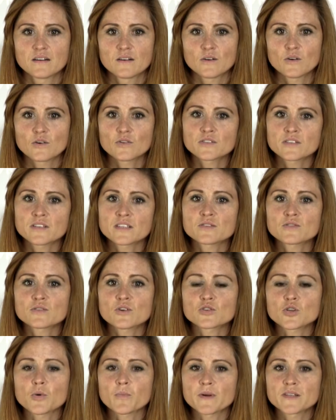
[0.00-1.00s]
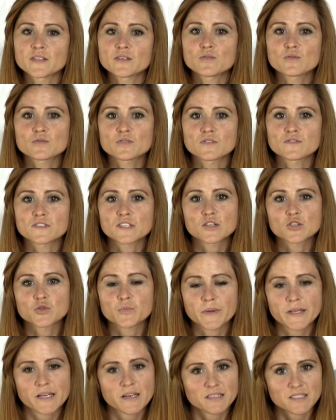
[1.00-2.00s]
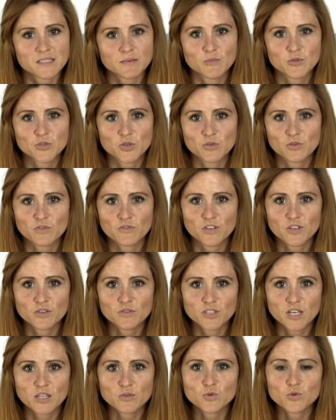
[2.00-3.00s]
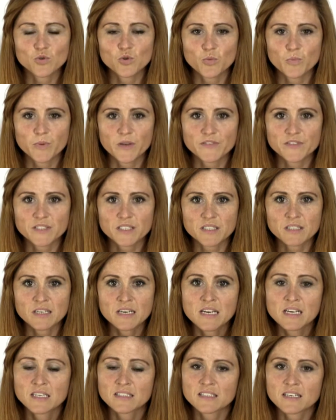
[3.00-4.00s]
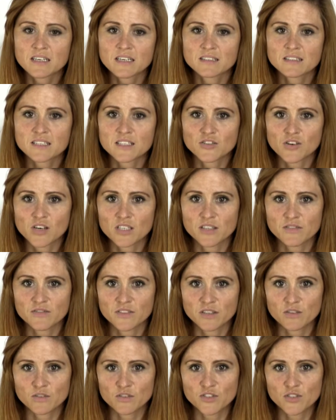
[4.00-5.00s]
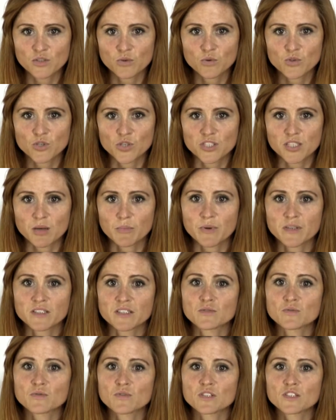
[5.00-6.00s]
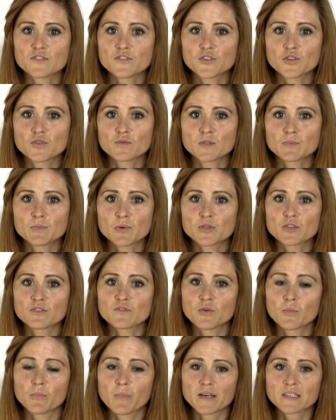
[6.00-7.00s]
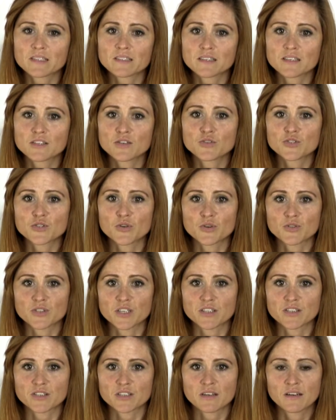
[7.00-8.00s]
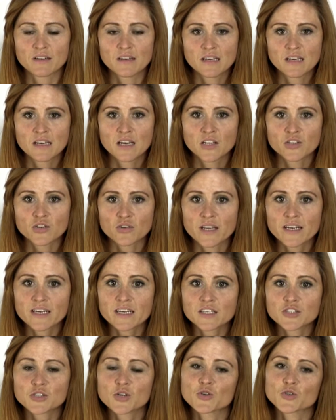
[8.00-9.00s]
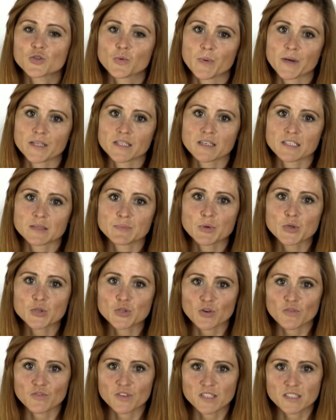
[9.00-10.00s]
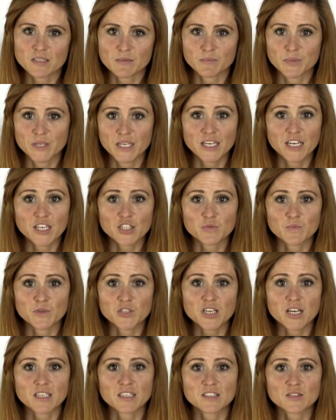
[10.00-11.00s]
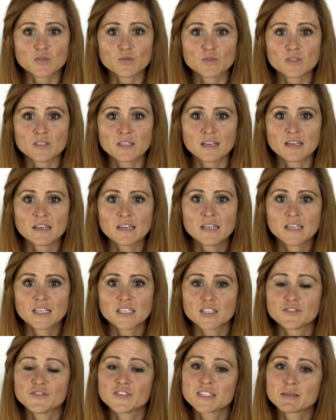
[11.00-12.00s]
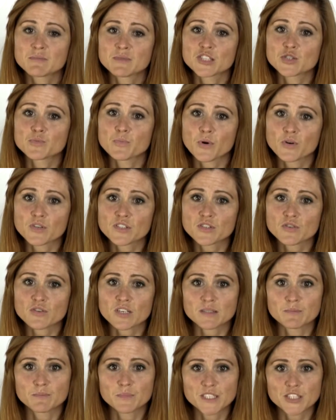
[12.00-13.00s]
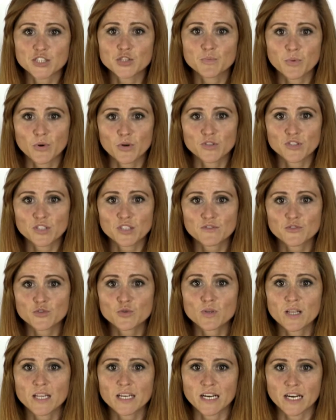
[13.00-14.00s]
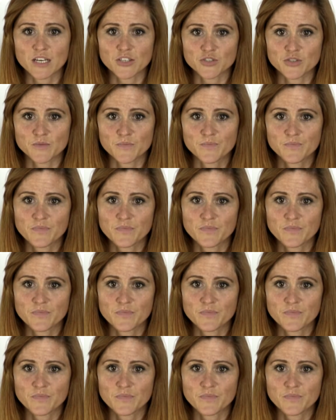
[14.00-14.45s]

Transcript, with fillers: Ordynator ortopedii Kutnowskiego Szpitala Samorządowego Janusz Kurpiewski zachęca do aktywnego stylu życia, prezentując swoją sportową pasję i osiągnięcia. To lekarz, ortopeda, sportowiec, biegacz, mieszkaniec Kutna i wicemistrz Polski oraz mistrz Polski wśród lekarzy.